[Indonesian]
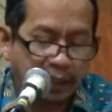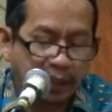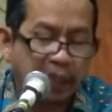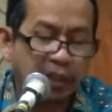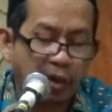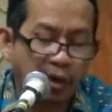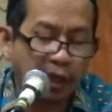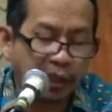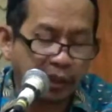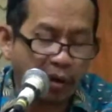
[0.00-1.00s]

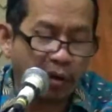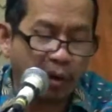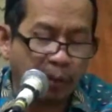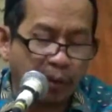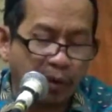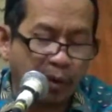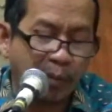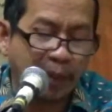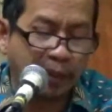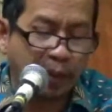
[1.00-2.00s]
ngetok-ngetok apa kono
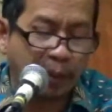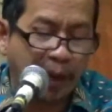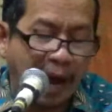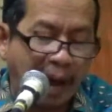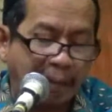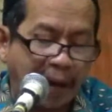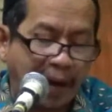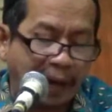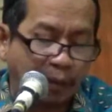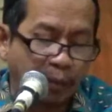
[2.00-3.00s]
masrobah am
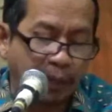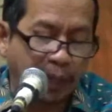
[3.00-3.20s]
ahum